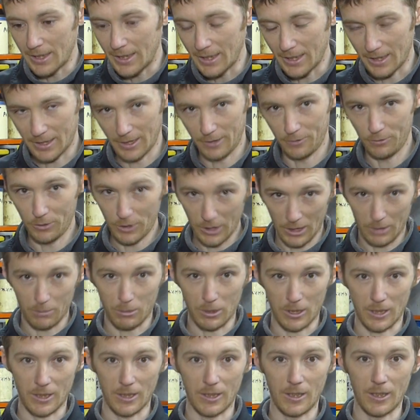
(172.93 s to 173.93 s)
этой
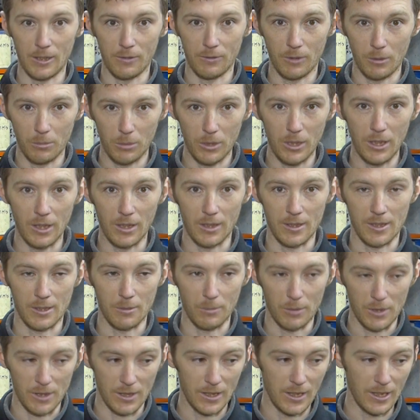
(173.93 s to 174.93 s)
выработанной во мне
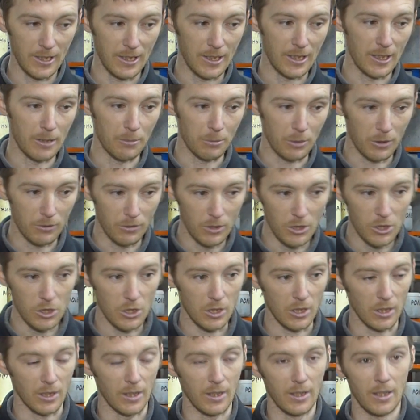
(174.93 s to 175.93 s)
самостоятельно
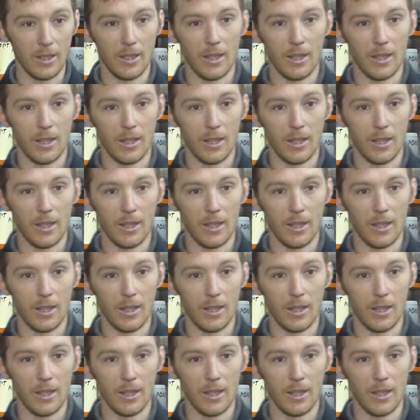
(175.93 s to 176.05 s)
привычке